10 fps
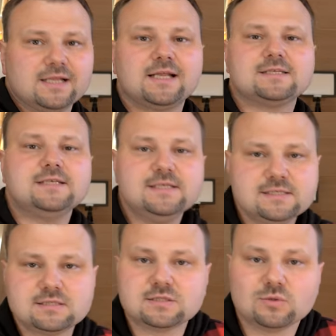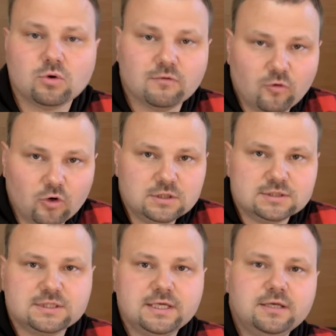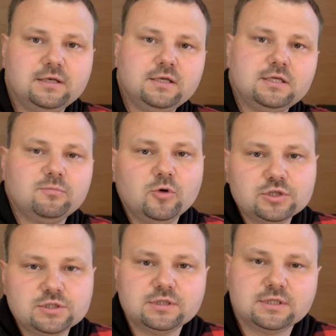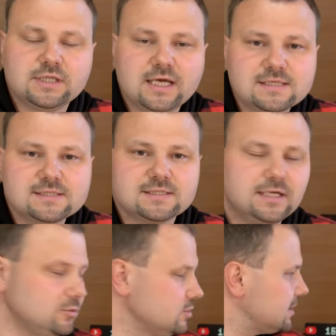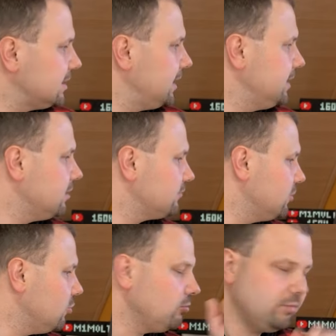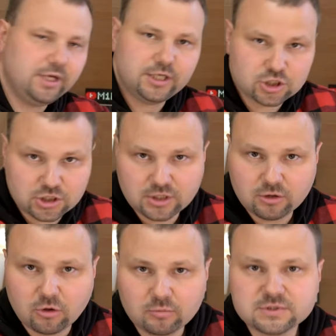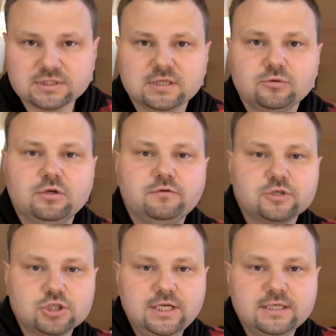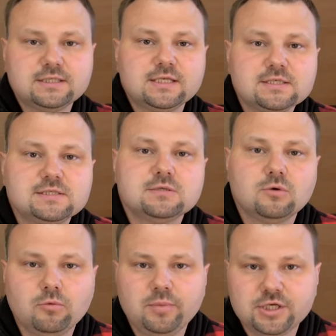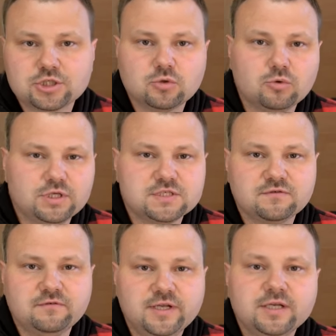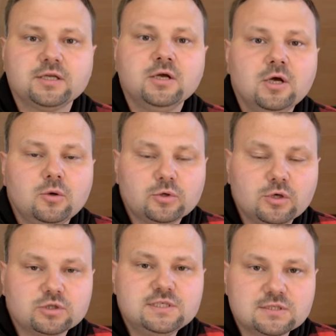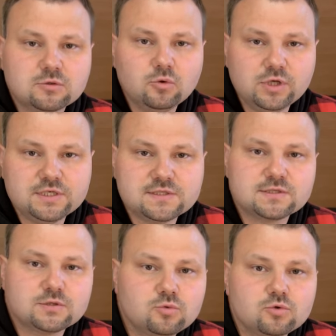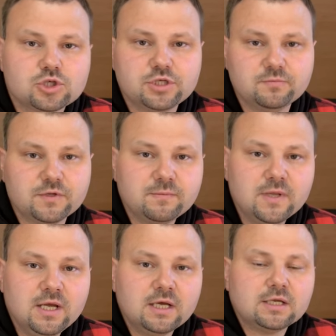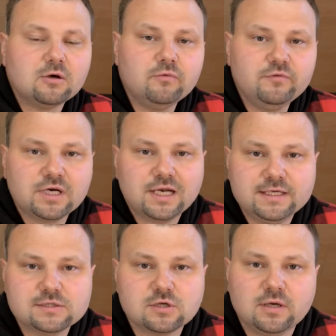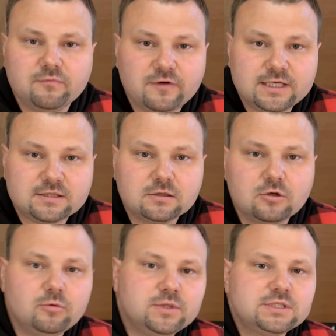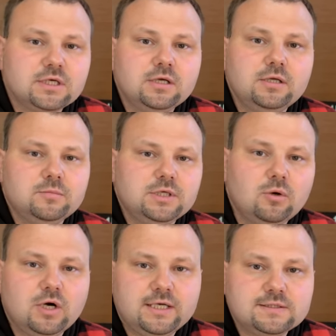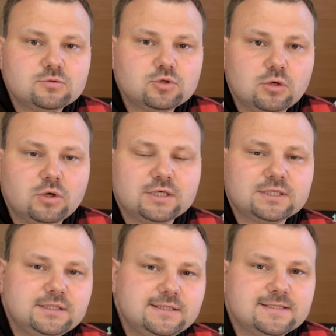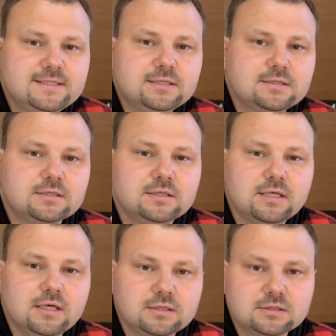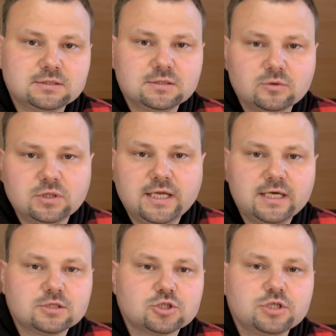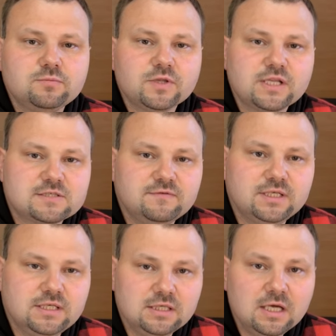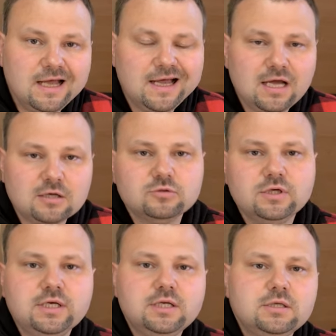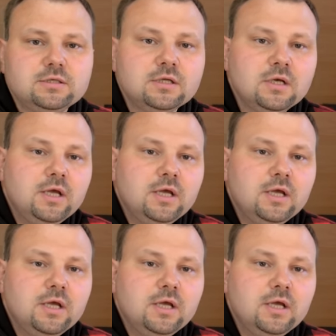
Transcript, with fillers: Das ist so gewollt, denn ich möchte, dass der Nutzer, der hier auf die Homepage kommt, natürlich versteht, dass diese Homepage Cookies verwendet und auch diesen Cookies zustimmt. Dann kommen wir gleich zu einem weiteren Kommentar. Hier hat mich auch ein Zuschauer kritisiert. Er hat oder er hat geschrieben, dass wir die aktuellen